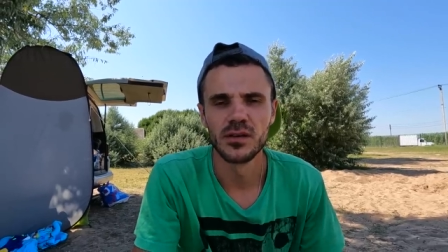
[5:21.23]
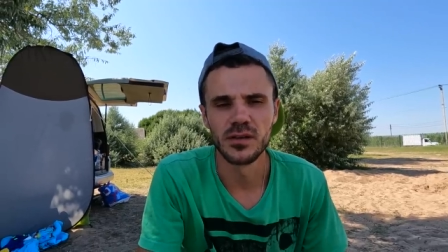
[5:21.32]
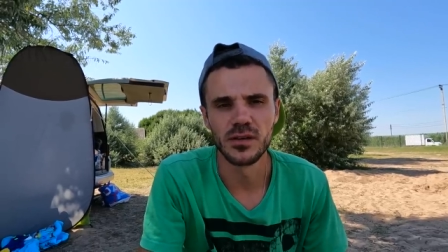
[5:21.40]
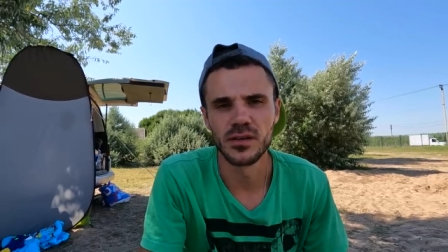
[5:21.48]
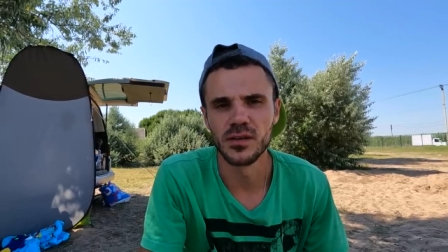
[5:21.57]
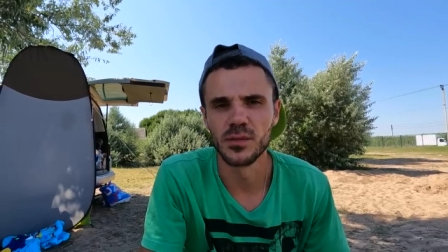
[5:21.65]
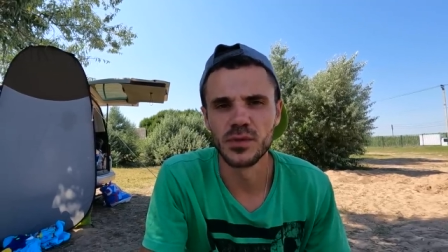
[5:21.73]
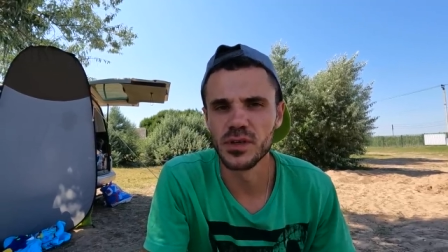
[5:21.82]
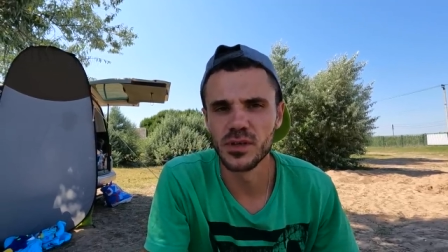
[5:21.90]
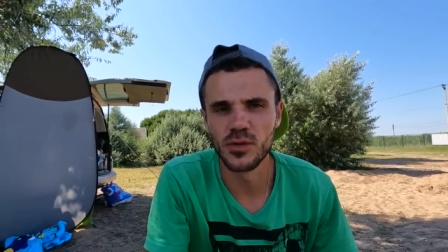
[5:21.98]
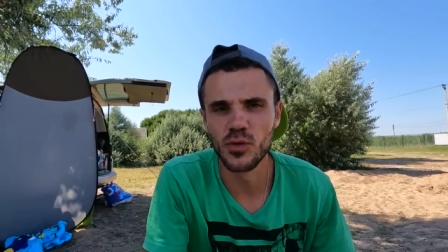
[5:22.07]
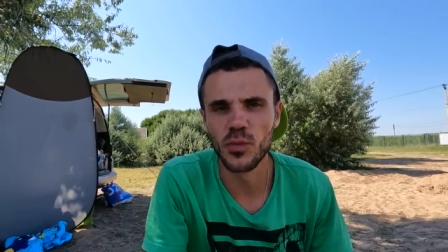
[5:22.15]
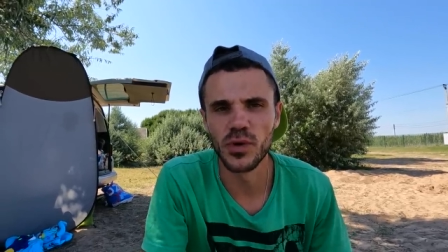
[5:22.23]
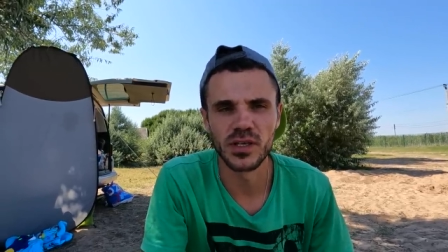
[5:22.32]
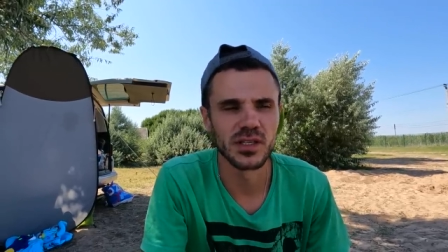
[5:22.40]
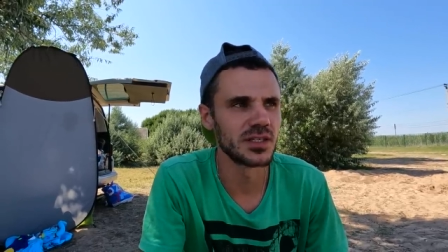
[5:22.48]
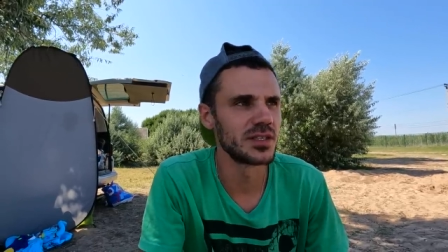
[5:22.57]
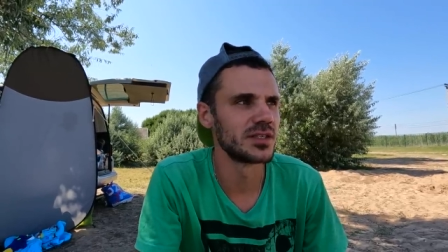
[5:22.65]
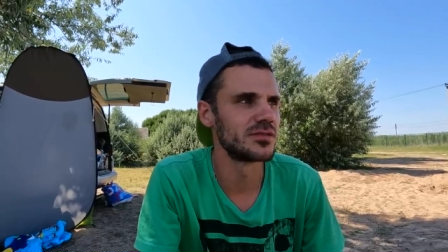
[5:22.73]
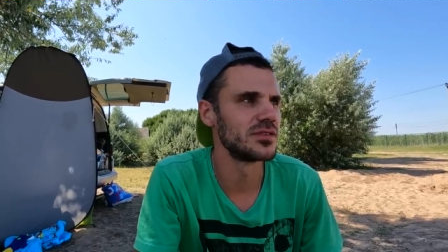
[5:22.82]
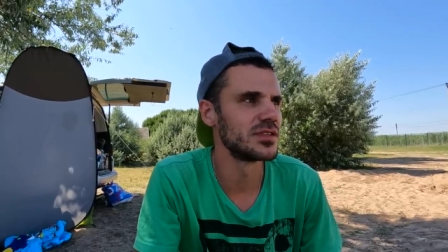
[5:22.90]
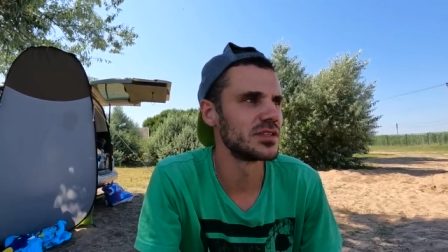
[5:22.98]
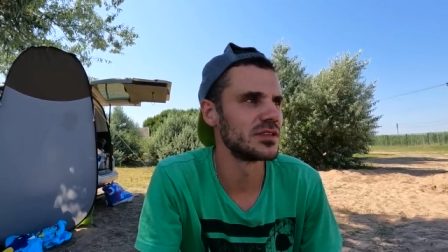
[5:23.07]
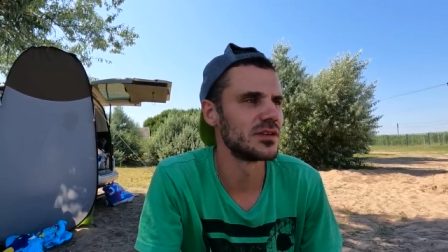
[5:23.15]
И мы не глупые родители,
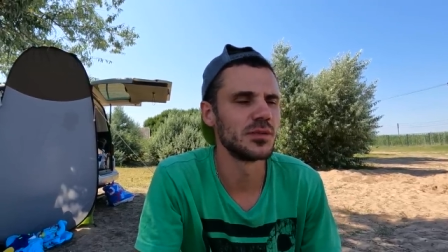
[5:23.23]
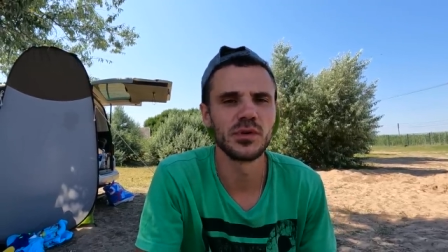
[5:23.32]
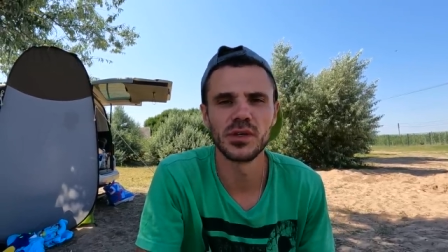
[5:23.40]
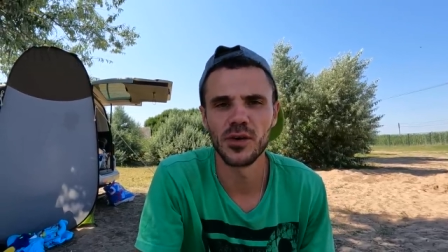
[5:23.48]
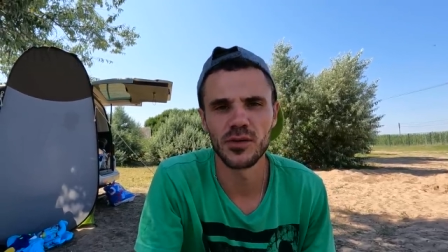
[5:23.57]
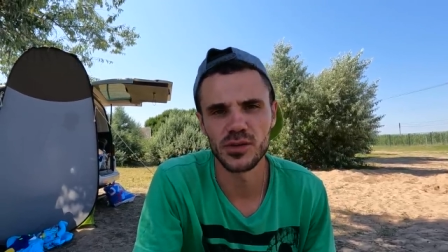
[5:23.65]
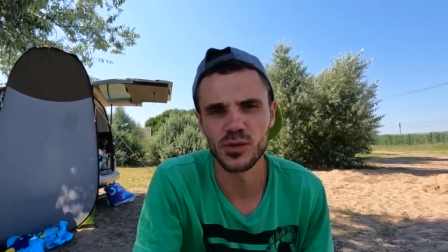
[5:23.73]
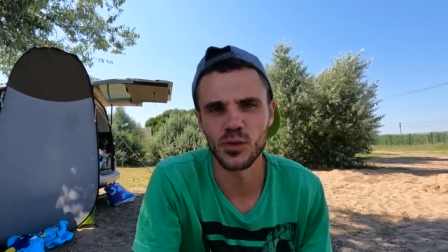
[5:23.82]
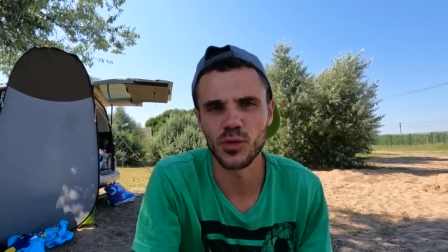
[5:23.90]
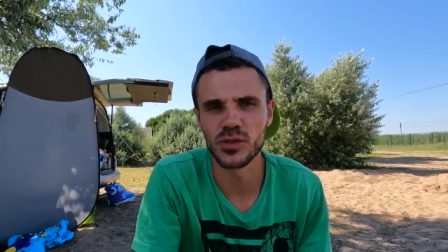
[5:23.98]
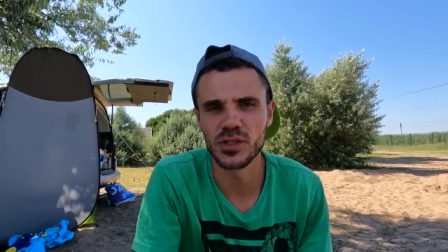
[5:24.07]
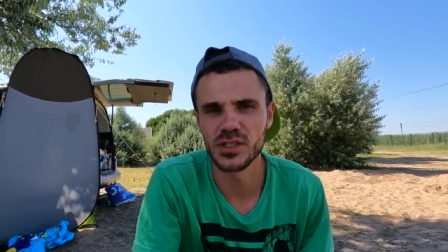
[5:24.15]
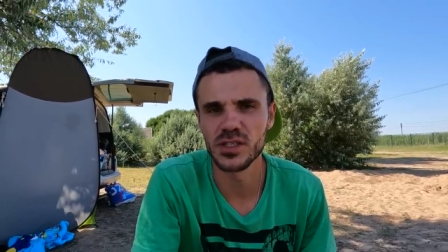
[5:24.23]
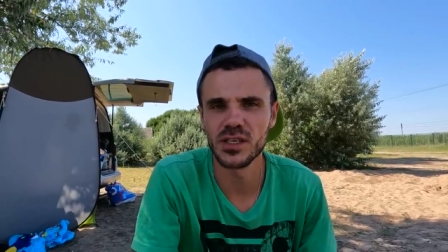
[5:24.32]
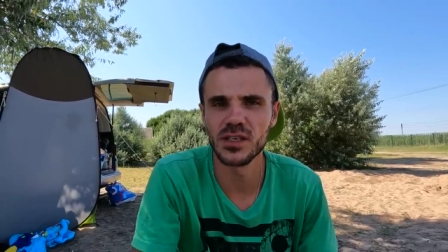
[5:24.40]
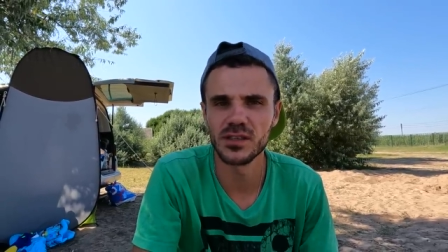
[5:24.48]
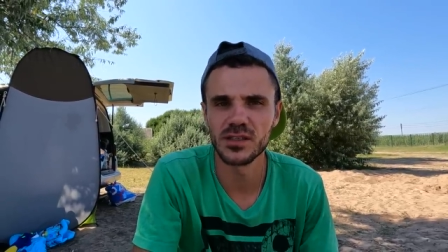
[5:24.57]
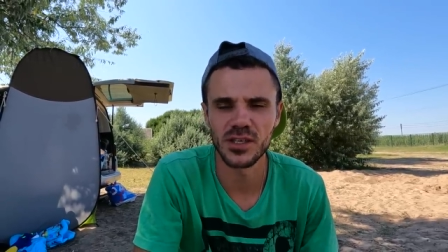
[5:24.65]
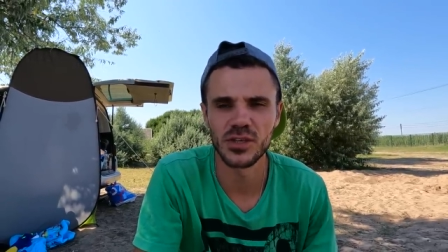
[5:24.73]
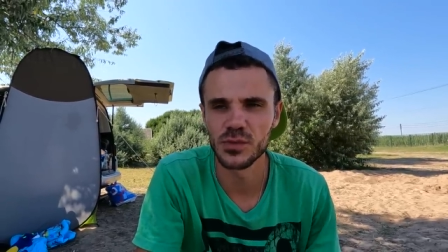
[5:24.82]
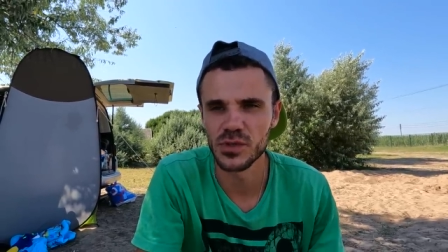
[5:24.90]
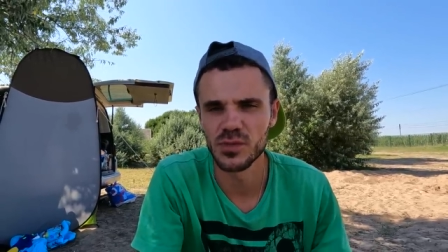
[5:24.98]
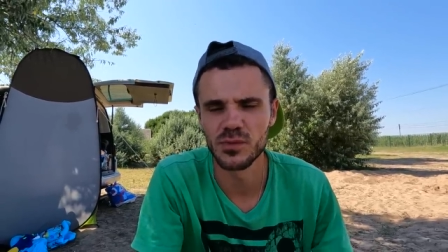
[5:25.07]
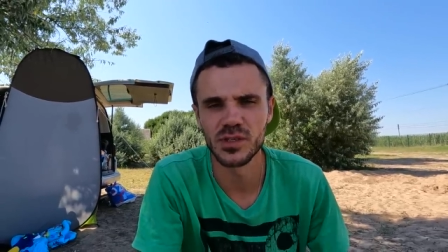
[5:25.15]
извините меня, у нас трое детей, с
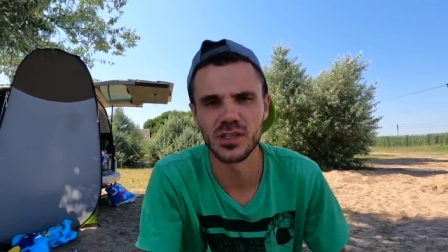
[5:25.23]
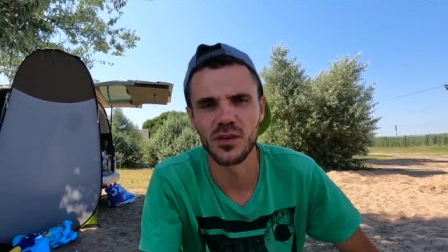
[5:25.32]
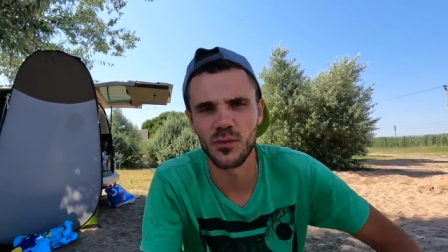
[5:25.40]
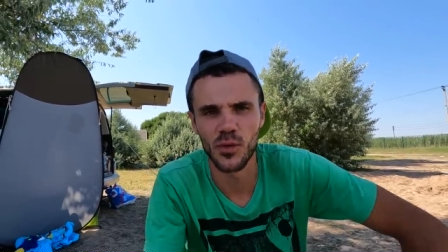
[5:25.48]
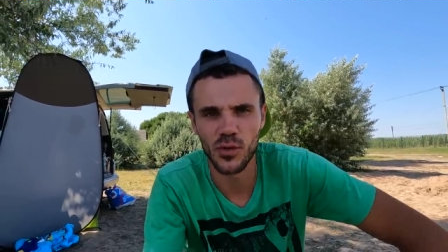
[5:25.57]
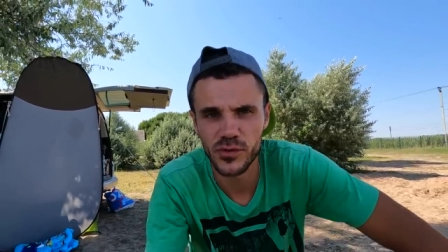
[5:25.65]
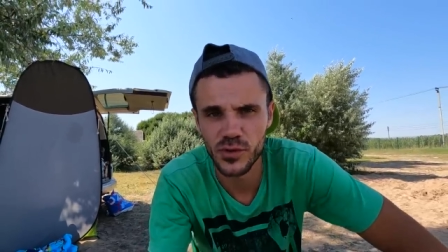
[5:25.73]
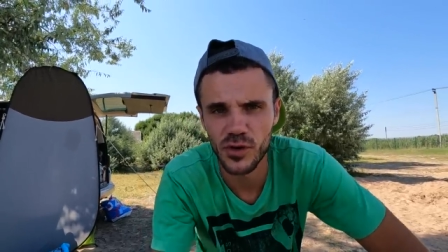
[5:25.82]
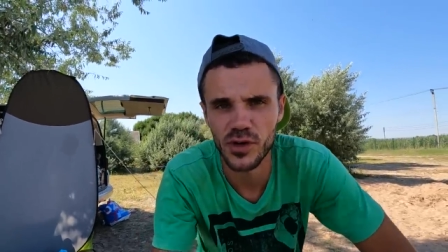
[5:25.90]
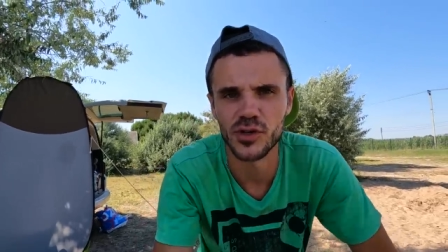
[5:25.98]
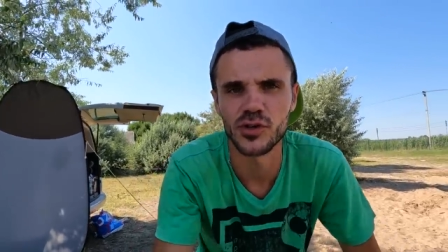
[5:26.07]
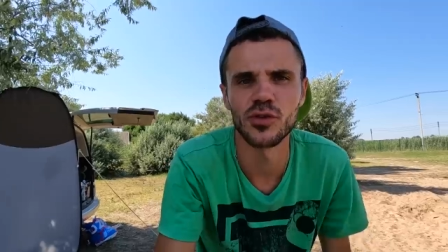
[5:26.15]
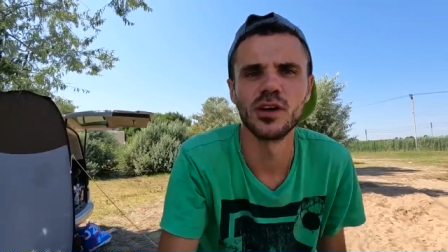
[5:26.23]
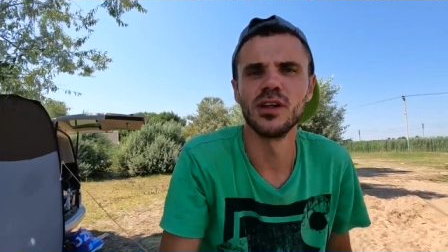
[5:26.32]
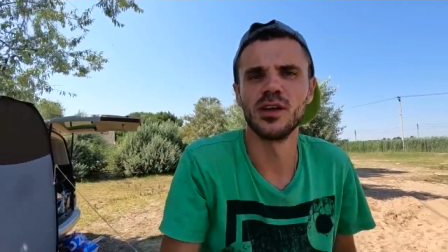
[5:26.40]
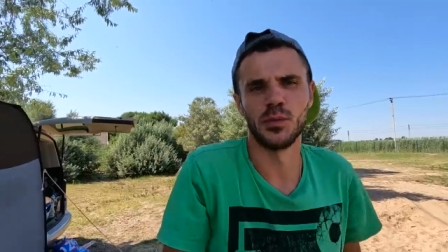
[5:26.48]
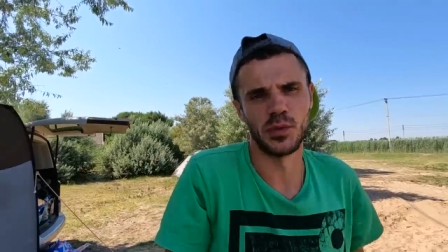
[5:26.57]
нашими детьми, слава богу, все хорошо,